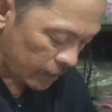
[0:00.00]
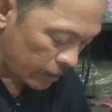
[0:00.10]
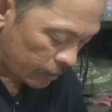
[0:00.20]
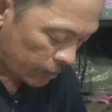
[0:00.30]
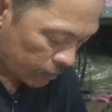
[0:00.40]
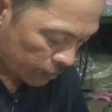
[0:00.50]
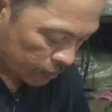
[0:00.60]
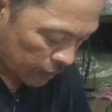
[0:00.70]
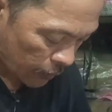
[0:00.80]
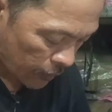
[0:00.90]
Aduh, aduh, aduh
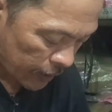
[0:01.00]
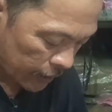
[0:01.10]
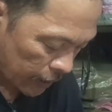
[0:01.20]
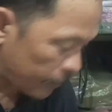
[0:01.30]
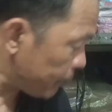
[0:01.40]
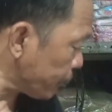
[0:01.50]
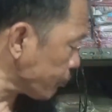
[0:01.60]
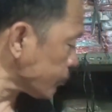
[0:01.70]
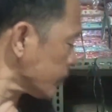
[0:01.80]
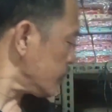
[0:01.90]
sendal wanita.
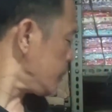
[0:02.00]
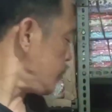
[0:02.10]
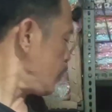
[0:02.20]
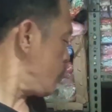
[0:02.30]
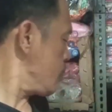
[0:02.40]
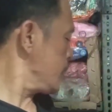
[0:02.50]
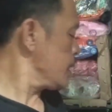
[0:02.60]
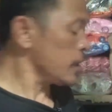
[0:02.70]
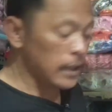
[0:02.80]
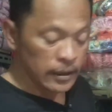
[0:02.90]
Oke,
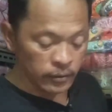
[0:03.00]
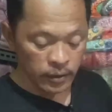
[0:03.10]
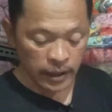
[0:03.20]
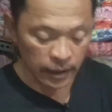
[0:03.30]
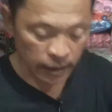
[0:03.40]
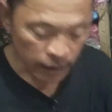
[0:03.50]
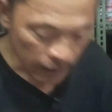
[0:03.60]
kita lanjutkan.